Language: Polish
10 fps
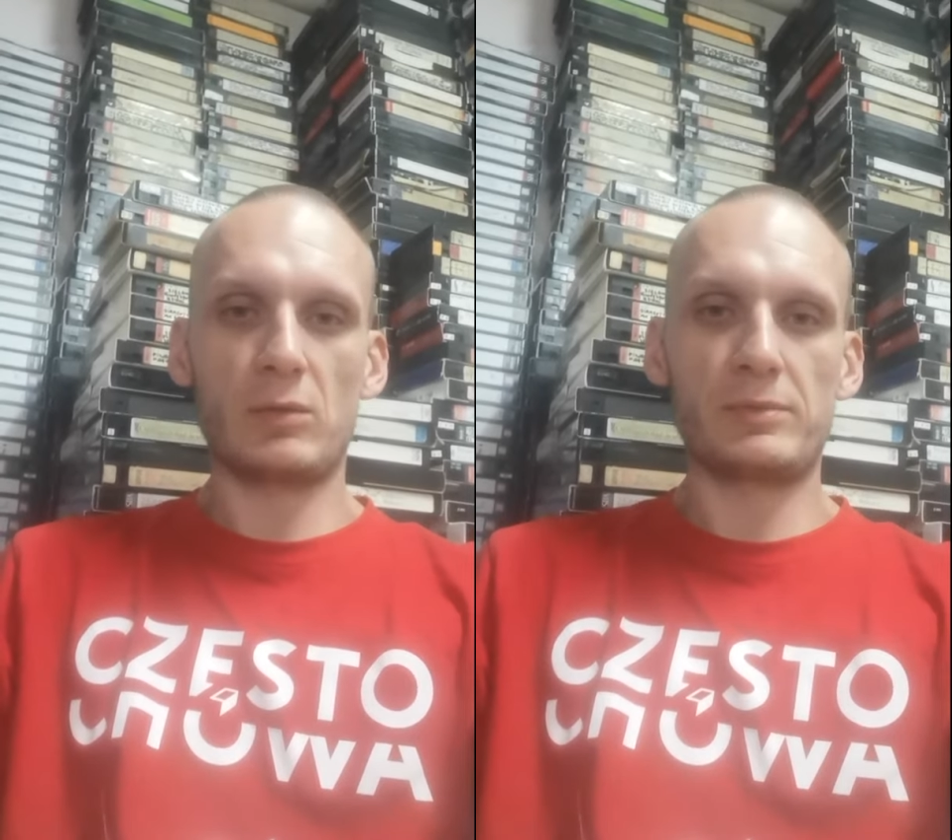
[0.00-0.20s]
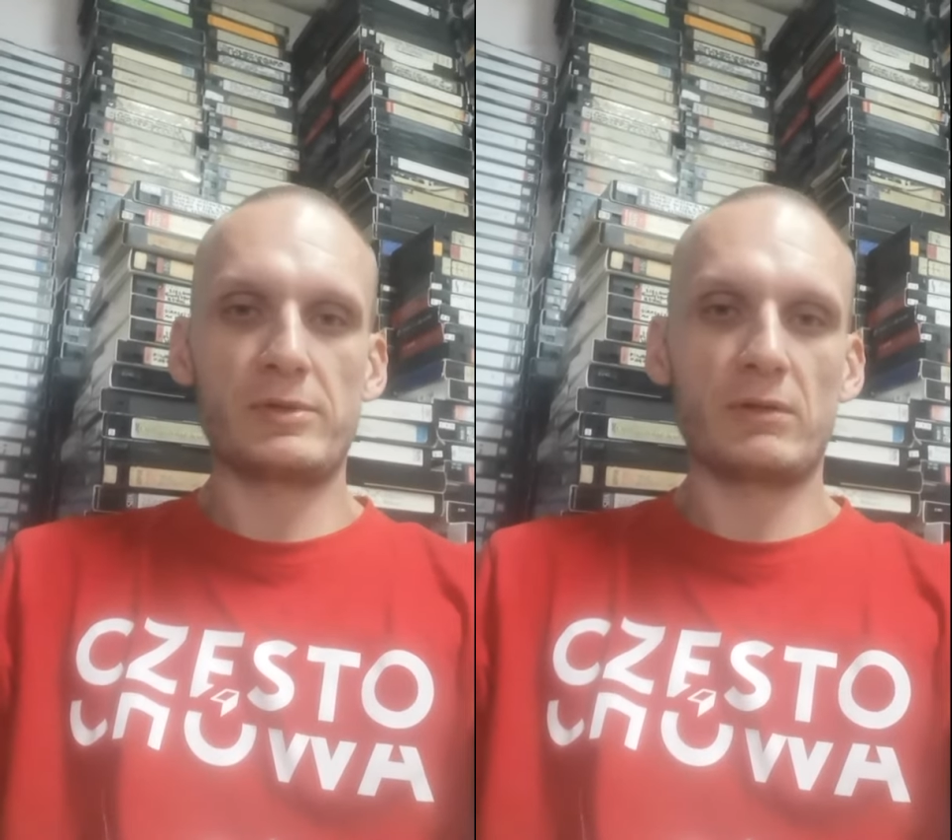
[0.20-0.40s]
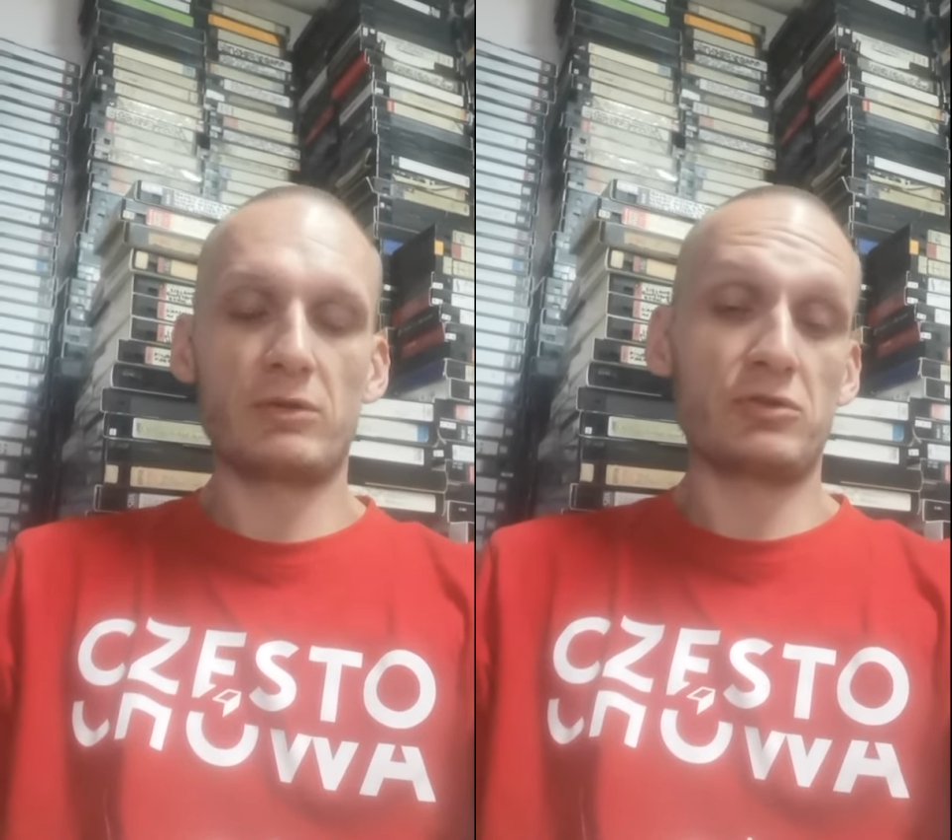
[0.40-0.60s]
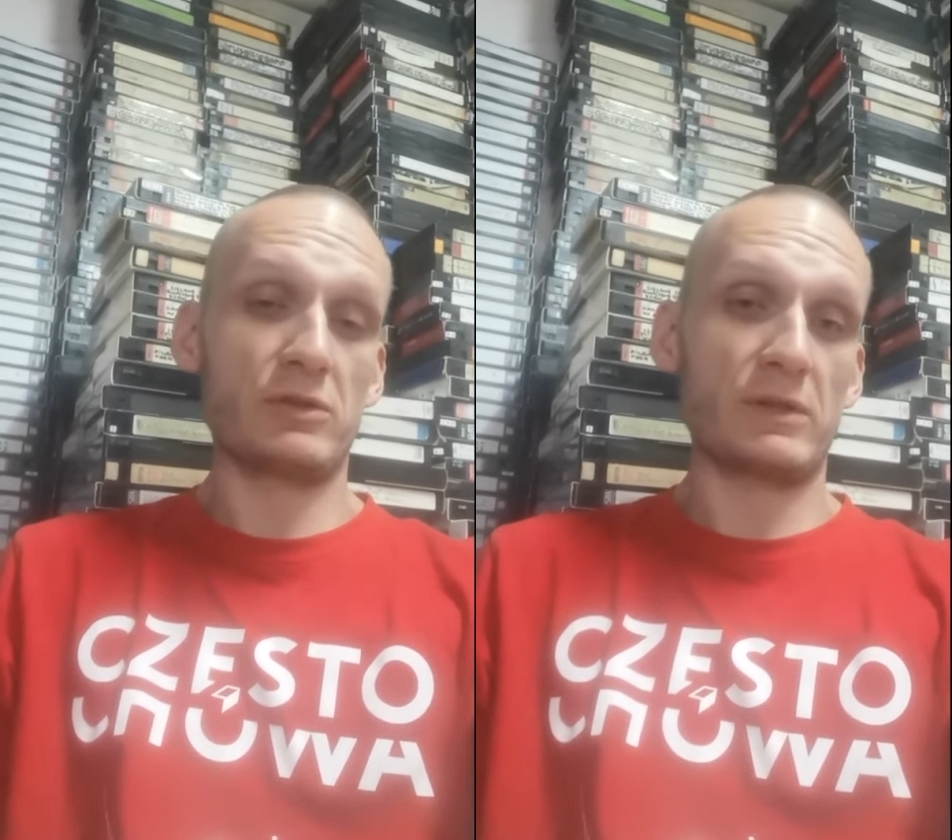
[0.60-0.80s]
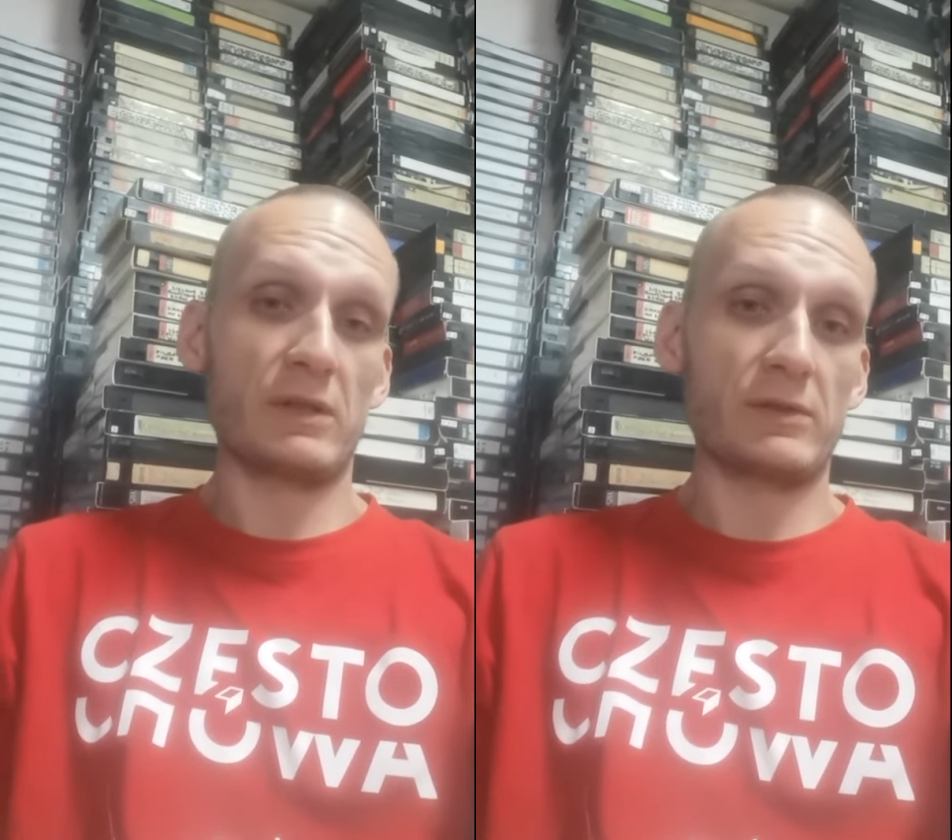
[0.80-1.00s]
opcja
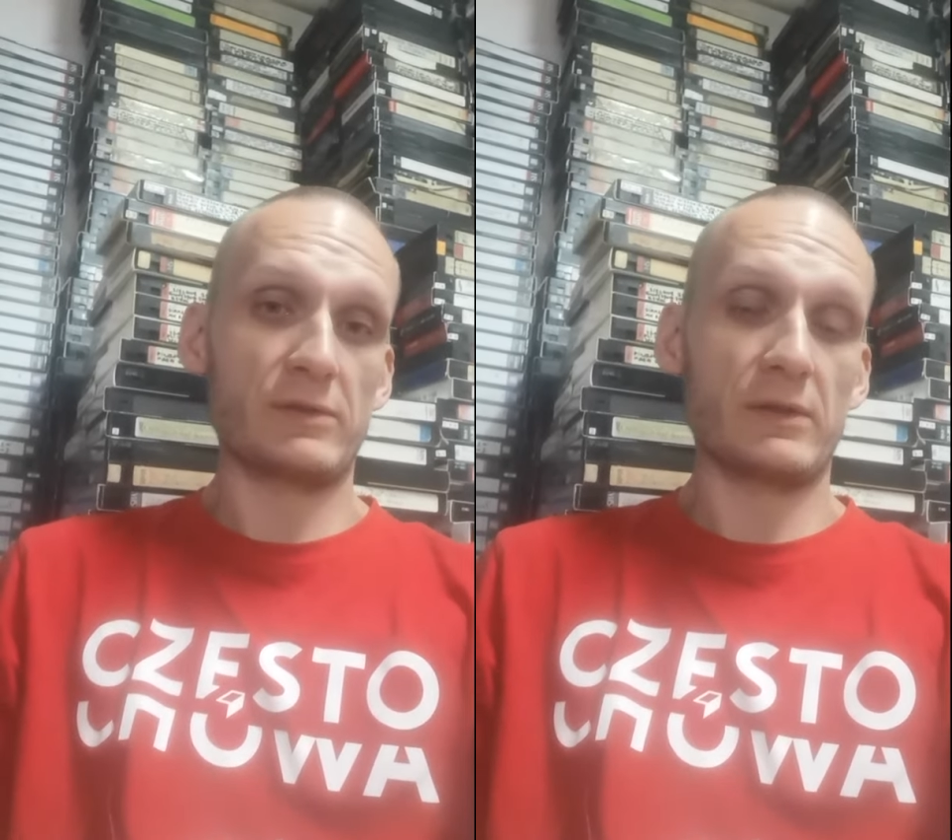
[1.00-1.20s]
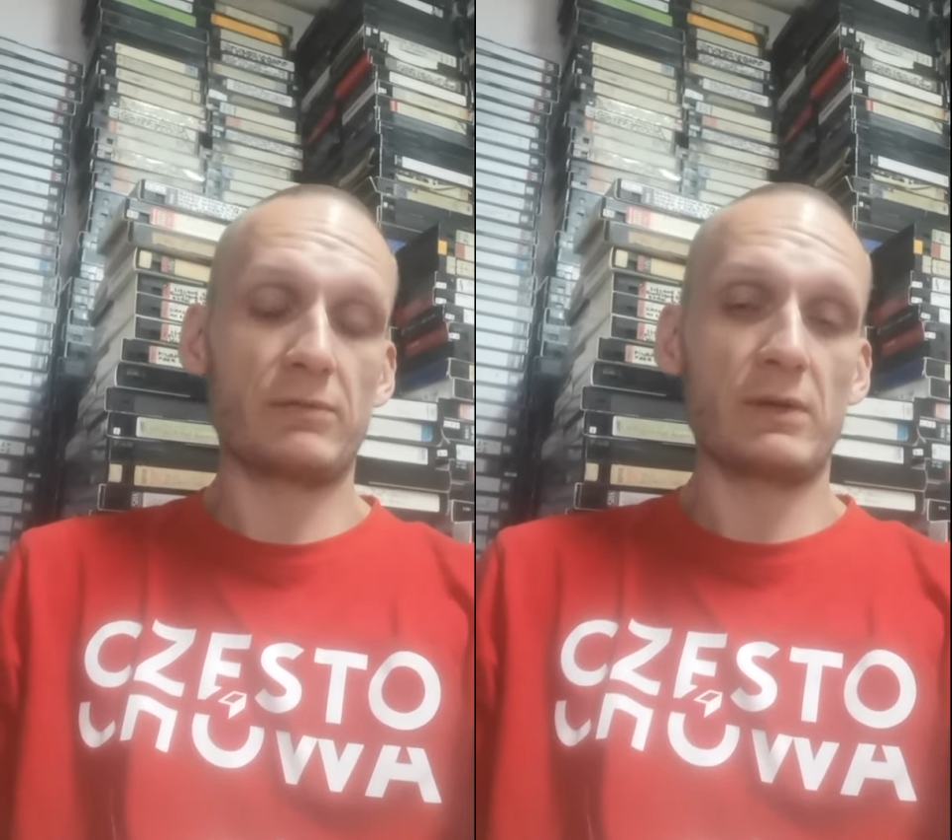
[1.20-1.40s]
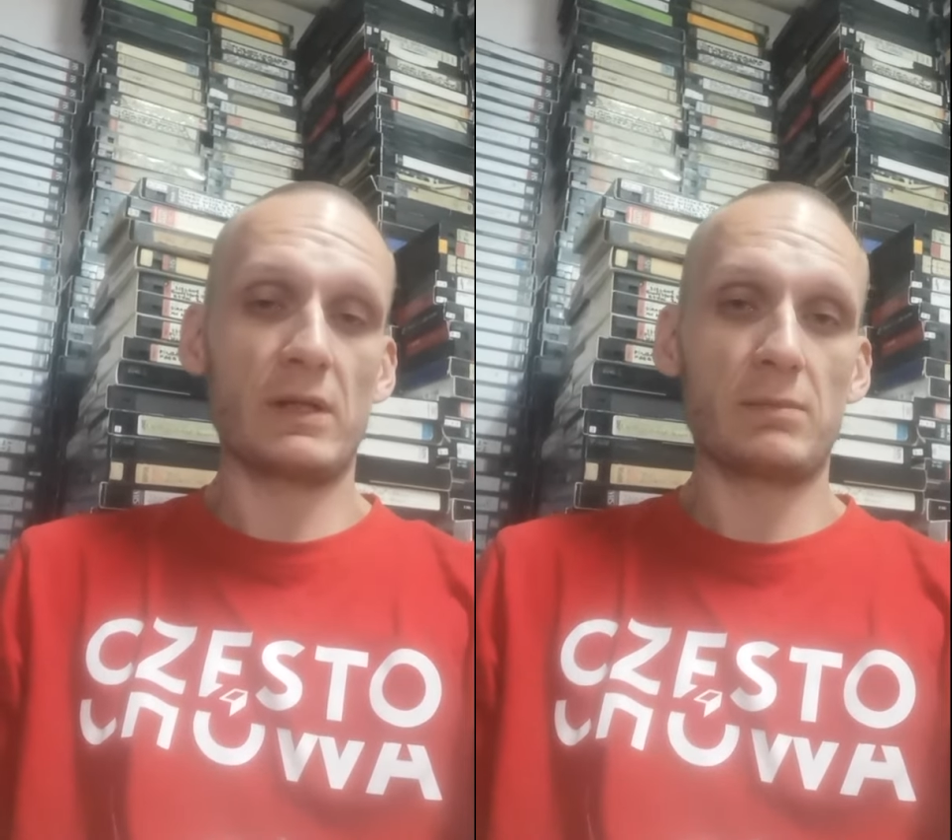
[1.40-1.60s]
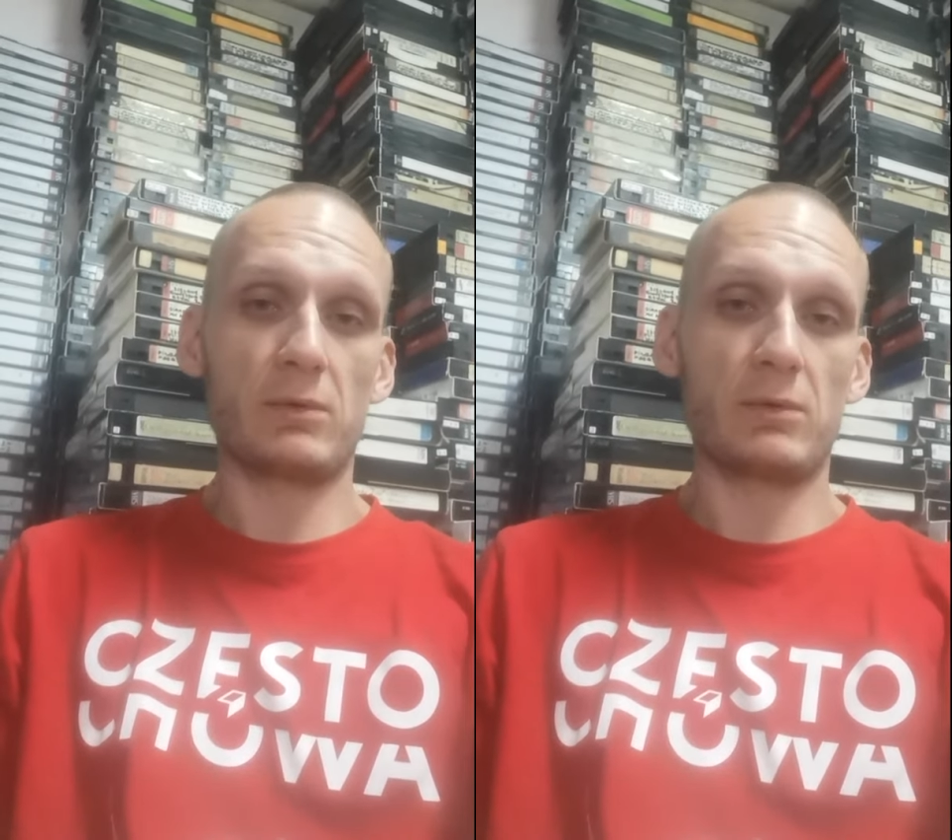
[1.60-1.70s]
właśnie zaraz za chwilę,